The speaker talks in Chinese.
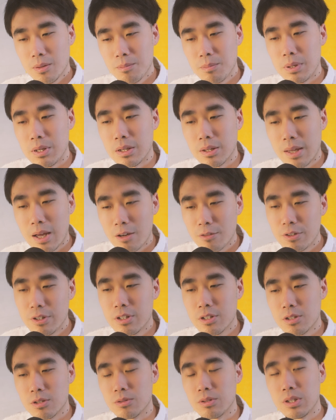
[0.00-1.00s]
比大部分
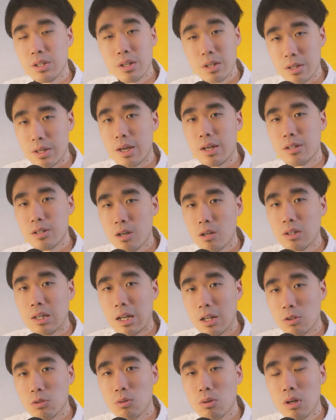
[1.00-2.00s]
的手机肯定还是要大
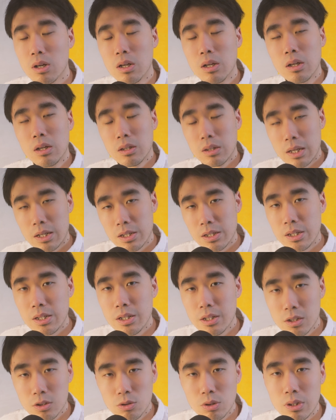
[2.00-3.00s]
得多。但是，一
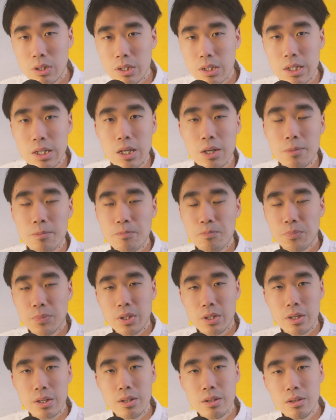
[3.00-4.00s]
英寸的底
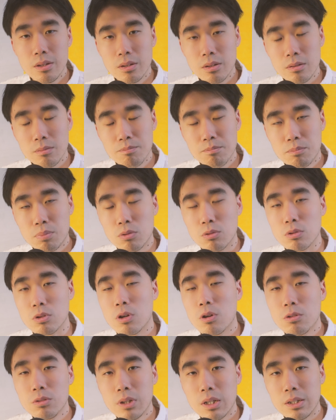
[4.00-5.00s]
跟普
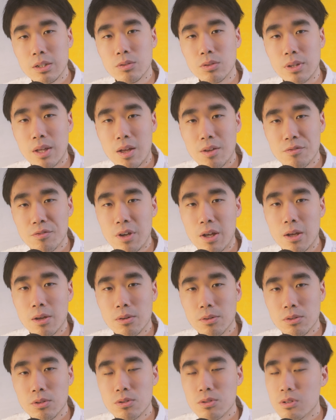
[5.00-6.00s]
通的这种单反，
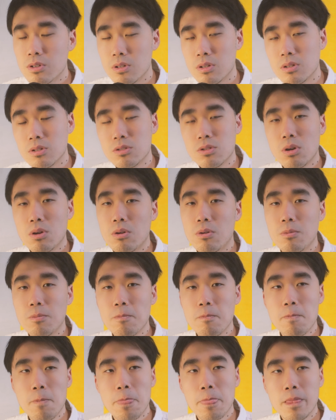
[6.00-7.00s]
就是从
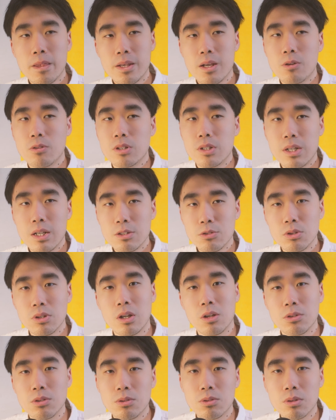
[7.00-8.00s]
像我之前最
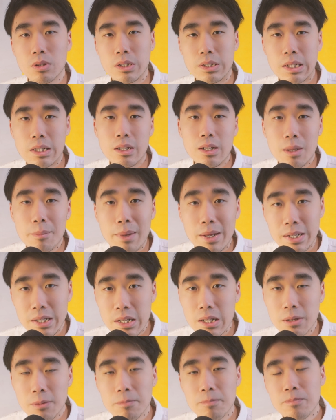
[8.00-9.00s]
早用过的佳能两百
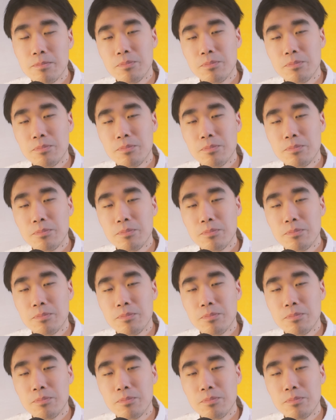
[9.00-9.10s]
D。